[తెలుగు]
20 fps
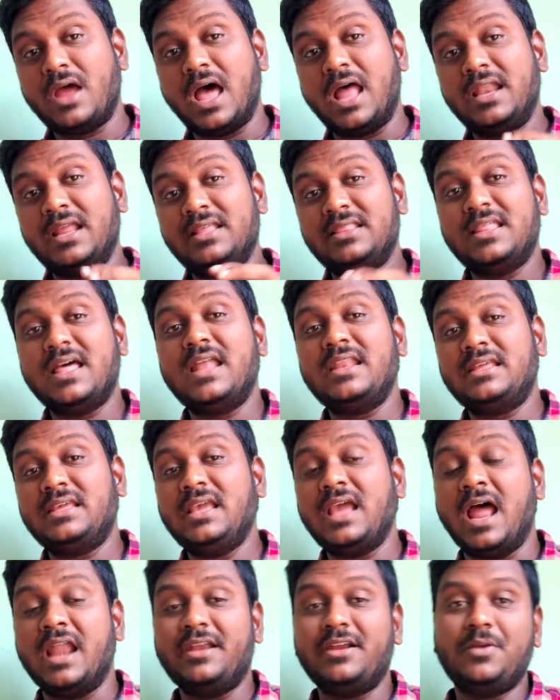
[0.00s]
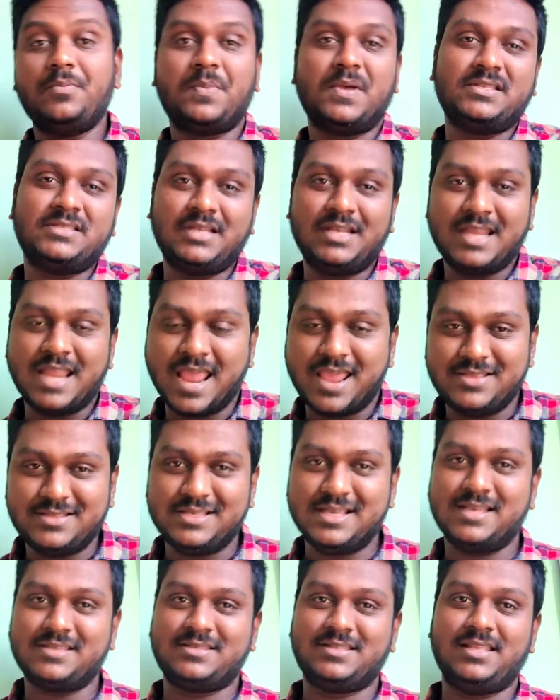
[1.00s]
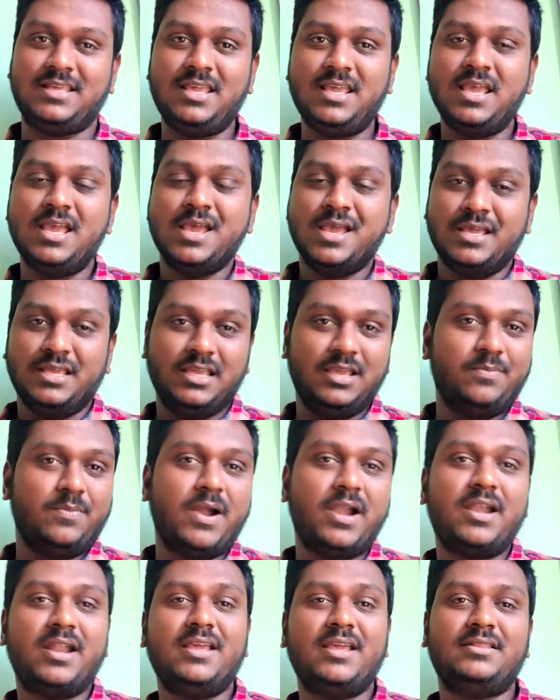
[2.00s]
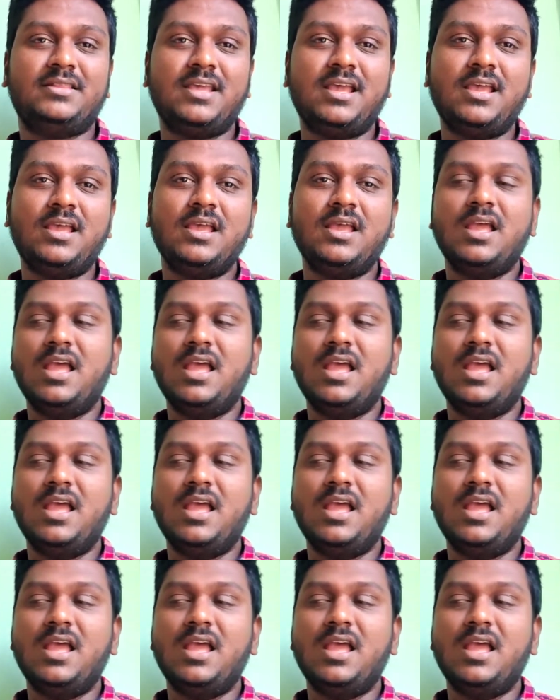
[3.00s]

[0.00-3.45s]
అనే దానికి హండ్రెడ్ పర్సెంట్ న్యాయం చేస్తుంది ఈ బండి అయితే